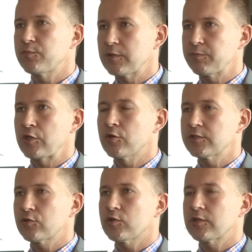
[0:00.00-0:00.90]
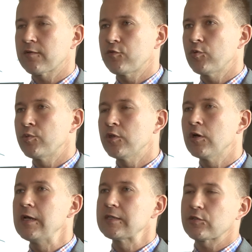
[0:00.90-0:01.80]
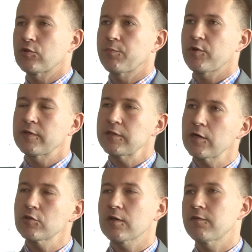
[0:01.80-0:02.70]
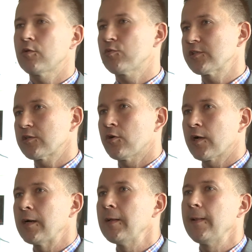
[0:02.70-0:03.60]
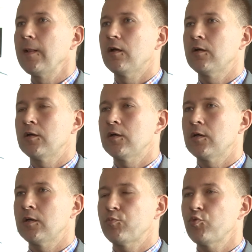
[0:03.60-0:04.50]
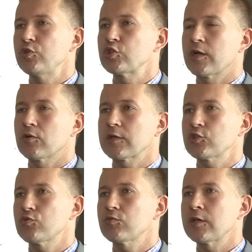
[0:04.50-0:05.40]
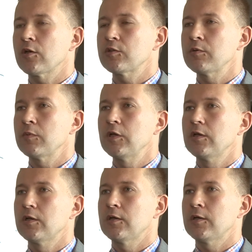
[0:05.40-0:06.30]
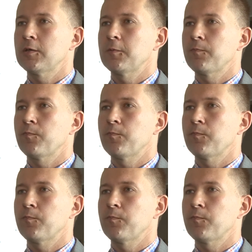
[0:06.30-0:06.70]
te, pieniądze, które trafiłyby do sektora prywatnego, trafiają do sektora e, publicznego. Także tutaj o tym e,